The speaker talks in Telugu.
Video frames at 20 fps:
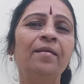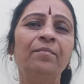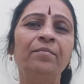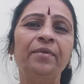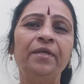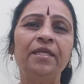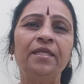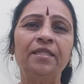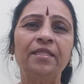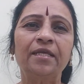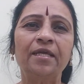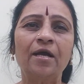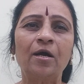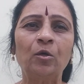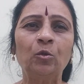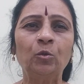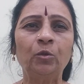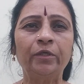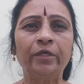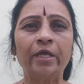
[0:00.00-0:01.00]
ప్రీతిగా
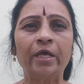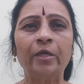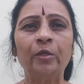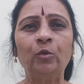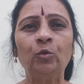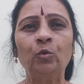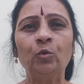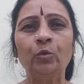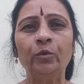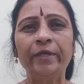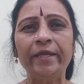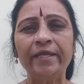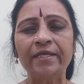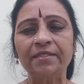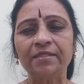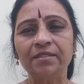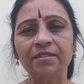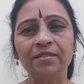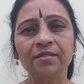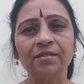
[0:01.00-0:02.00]
ఉంటారు
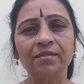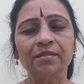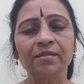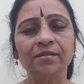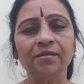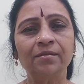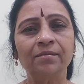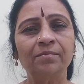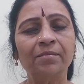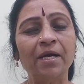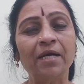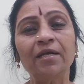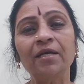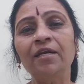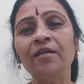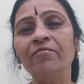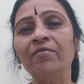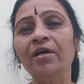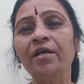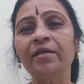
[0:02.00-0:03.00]
నెక్స్ట్
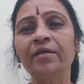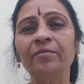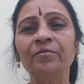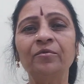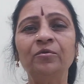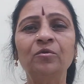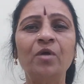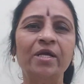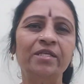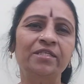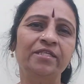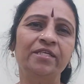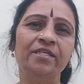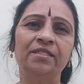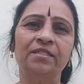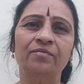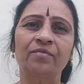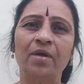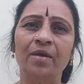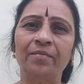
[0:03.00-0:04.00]
మంగళవారము
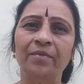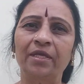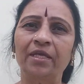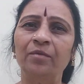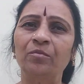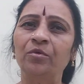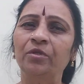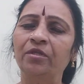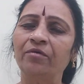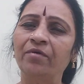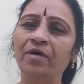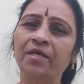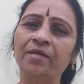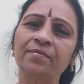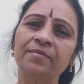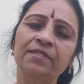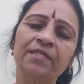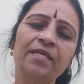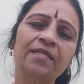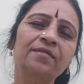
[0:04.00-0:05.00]
ఆంజనేయ స్వామికి
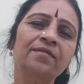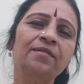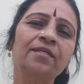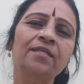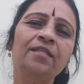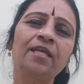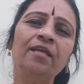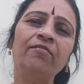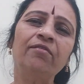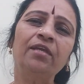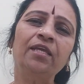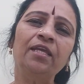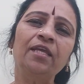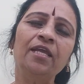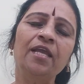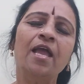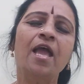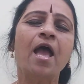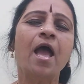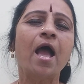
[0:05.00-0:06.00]
బుధవారం సరస్వతీదేవికి
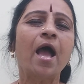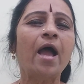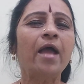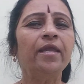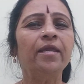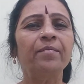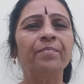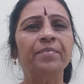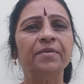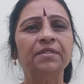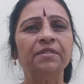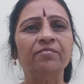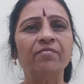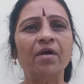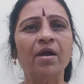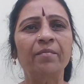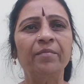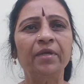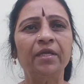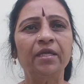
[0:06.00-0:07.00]
అయ్యప్ప
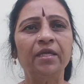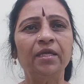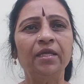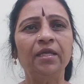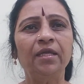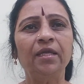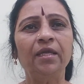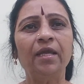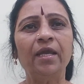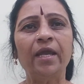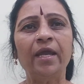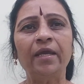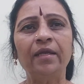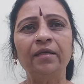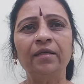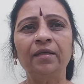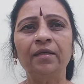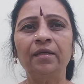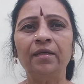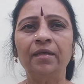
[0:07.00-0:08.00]
స్వామికి
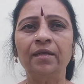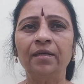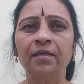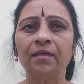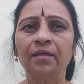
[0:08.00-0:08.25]
అండ్